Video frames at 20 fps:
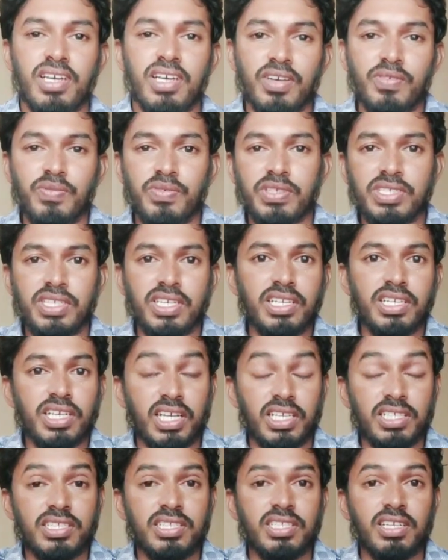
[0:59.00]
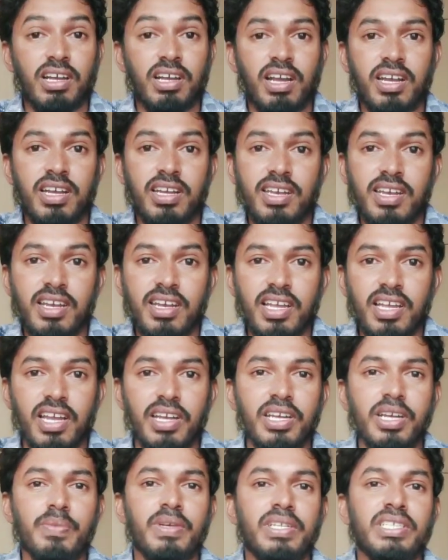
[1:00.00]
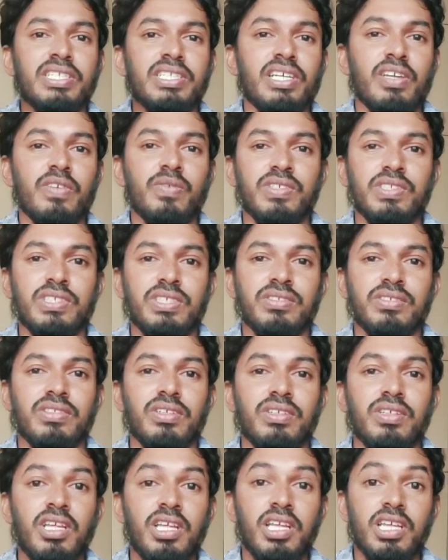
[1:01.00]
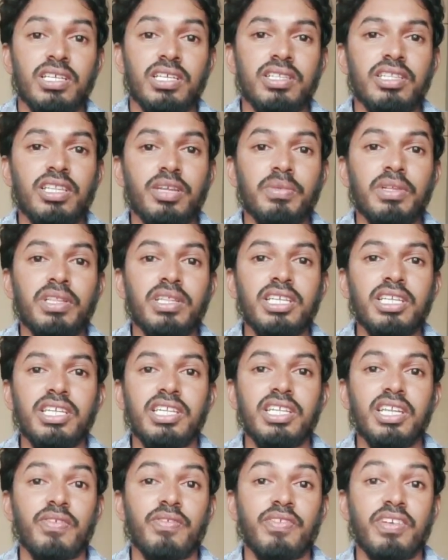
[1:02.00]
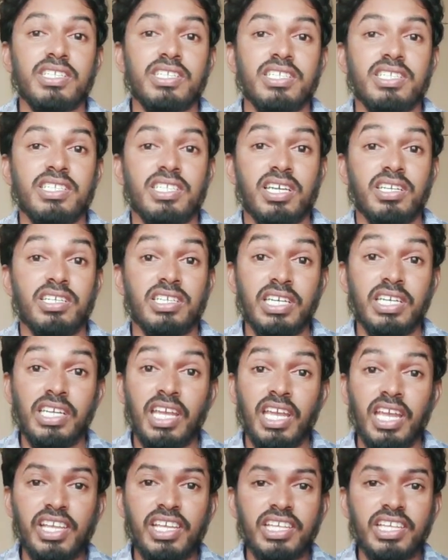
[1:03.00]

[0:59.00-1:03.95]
కన్ఫ్యూజన్ అంటే ఖచ్చితంగా హండ్రెడ్కి హండ్రెడ్ పర్సెంట్ కన్ఫ్యూజన్ అవుతాం ఇంతమంది ఇన్ని రెఫర్ చేశారు నేను ఏ